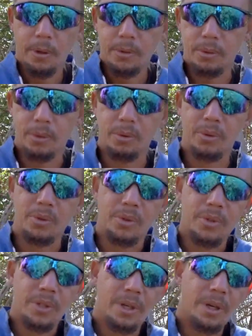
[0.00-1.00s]
ce que nos
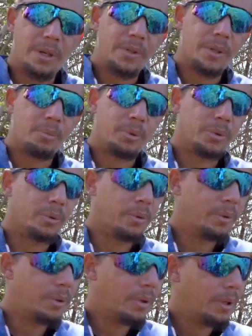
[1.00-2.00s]
anciens la laissé pour
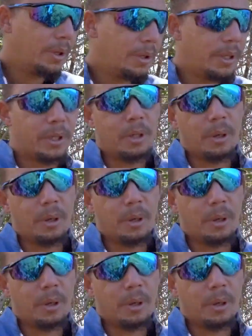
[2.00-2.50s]
nous. Et